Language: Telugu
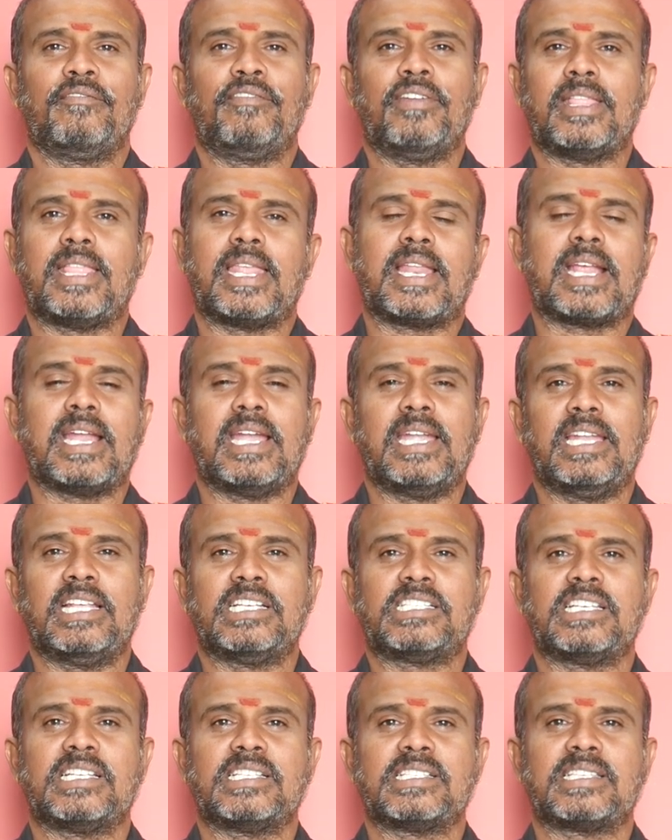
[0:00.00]
వెదర్
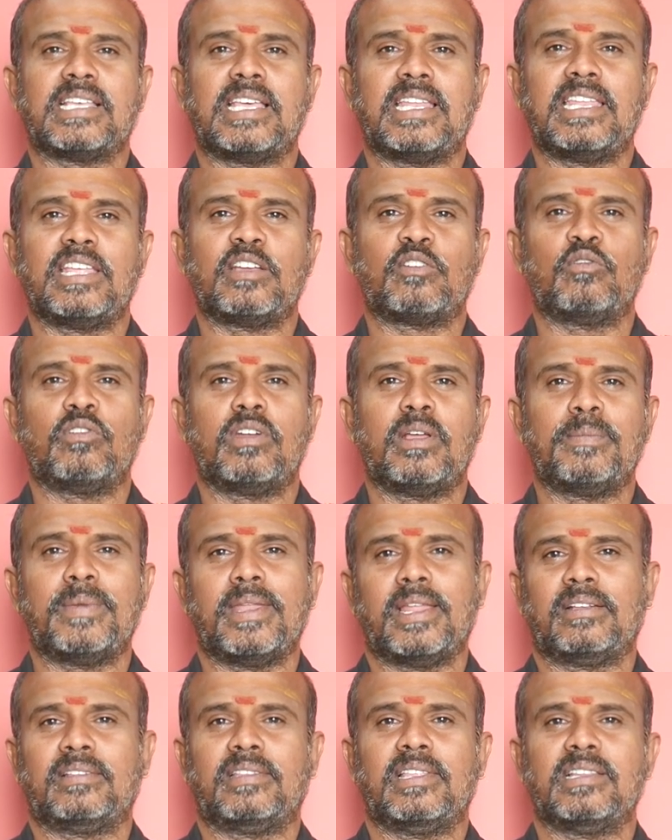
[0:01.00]
కండిషన్స్ అన్నీ కూడా
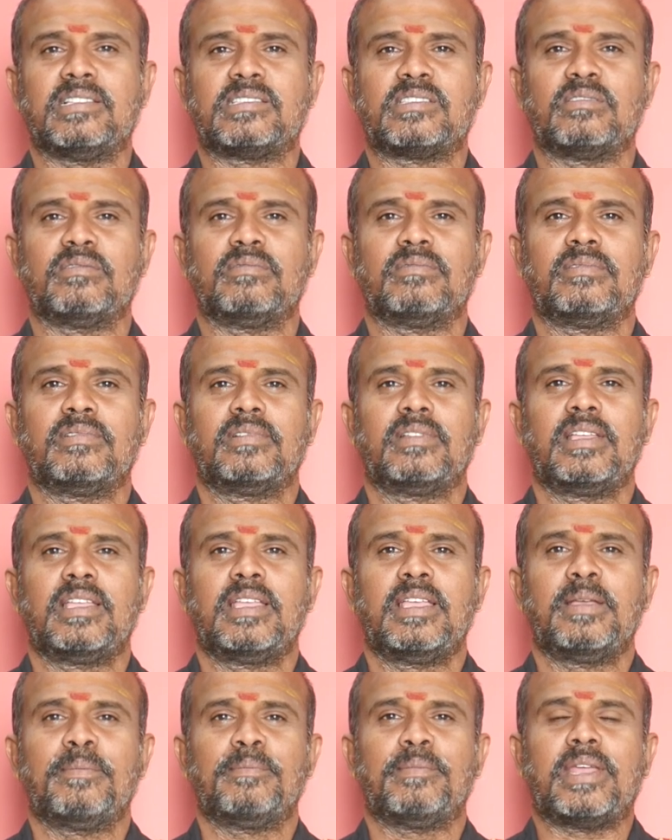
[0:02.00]
మనకు తెలుసు
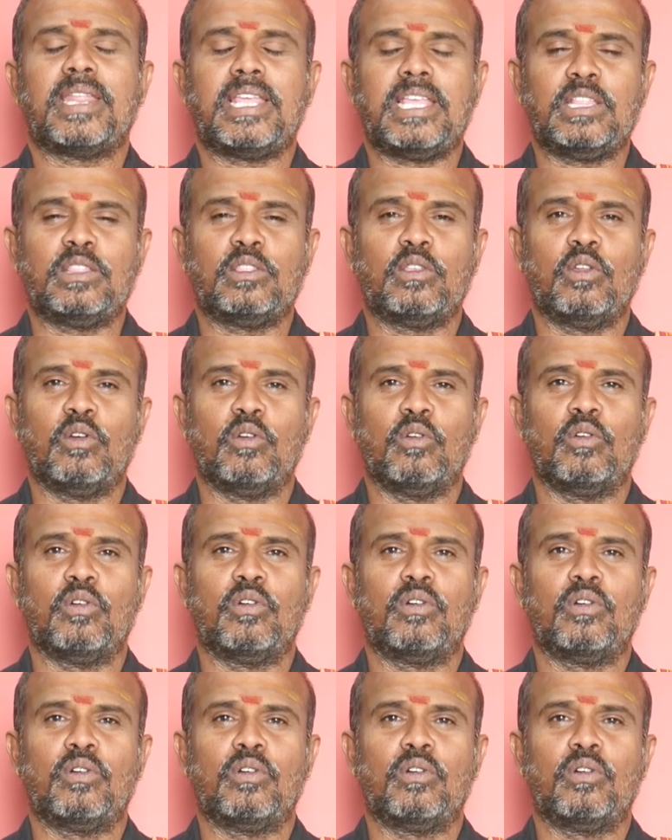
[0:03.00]
మరి ఇందులో